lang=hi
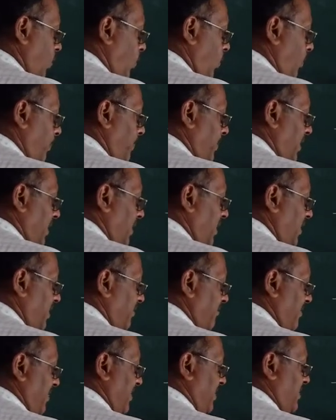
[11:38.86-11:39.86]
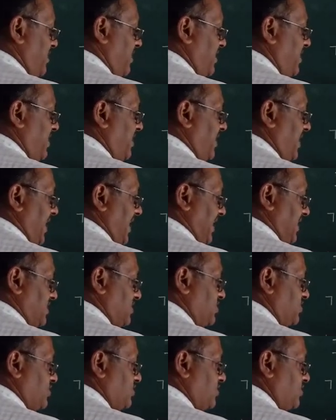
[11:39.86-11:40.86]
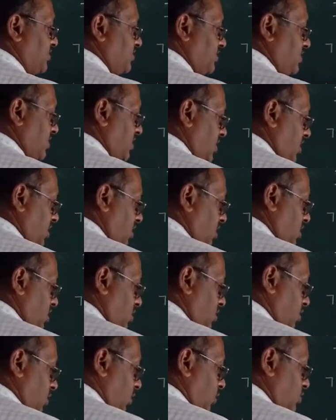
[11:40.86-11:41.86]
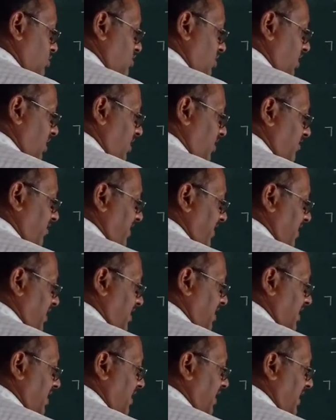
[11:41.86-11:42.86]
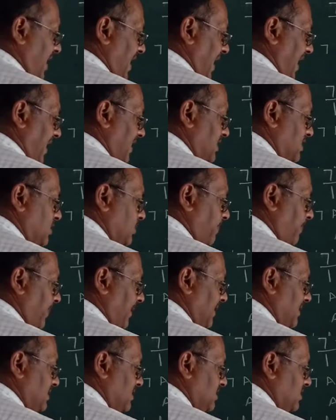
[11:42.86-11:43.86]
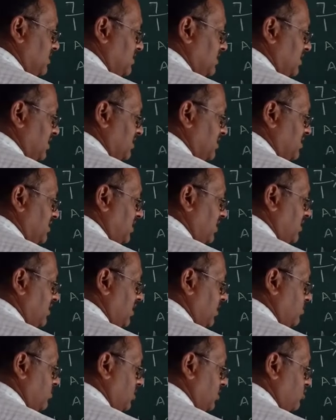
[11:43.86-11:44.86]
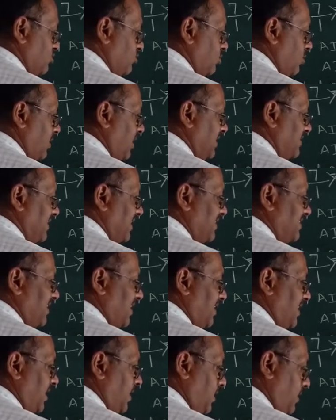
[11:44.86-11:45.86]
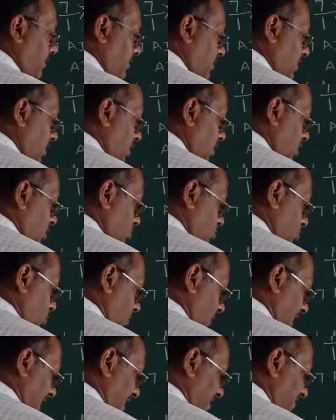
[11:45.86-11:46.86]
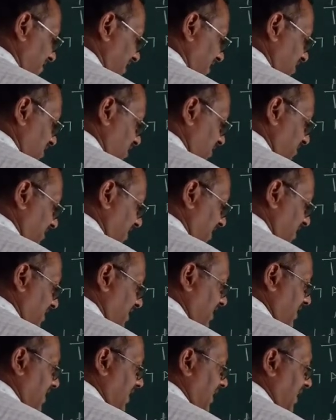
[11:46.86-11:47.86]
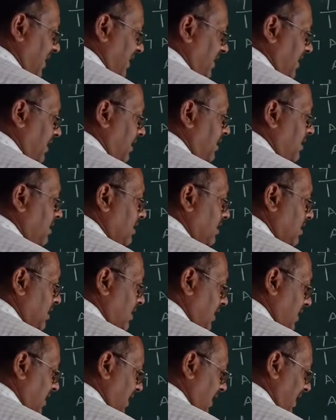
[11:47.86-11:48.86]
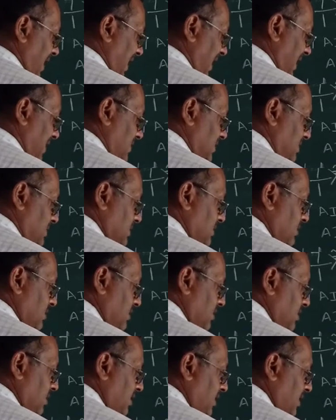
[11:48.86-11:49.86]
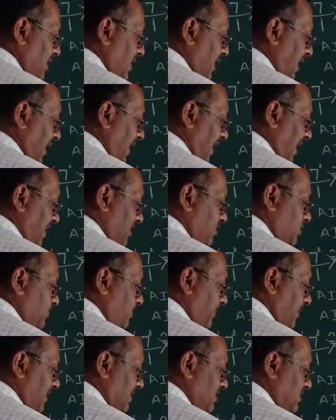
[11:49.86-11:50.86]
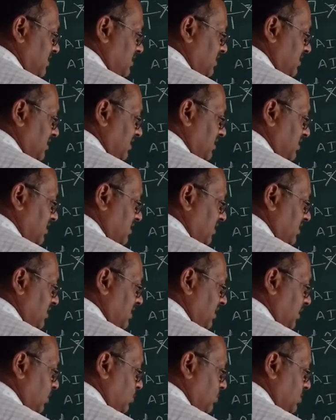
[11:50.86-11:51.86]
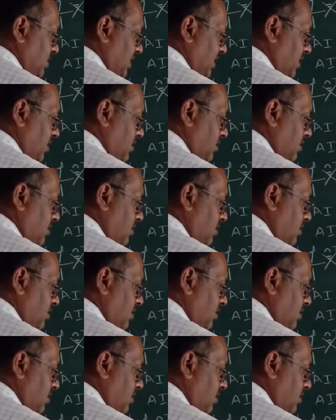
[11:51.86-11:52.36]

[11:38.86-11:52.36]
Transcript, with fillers: ओपनिंग इन्वेंट्री एक्स क्लोजिंग इन्वेंट्री एक्स प्लस सिक्सटीन थाउजेंड सोलह हज़ार ज़्यादा है तो एवरेज इन्वेंट्री क्या आएगा एक्स एक्स प्लस सिक्सटीन थाउजेंड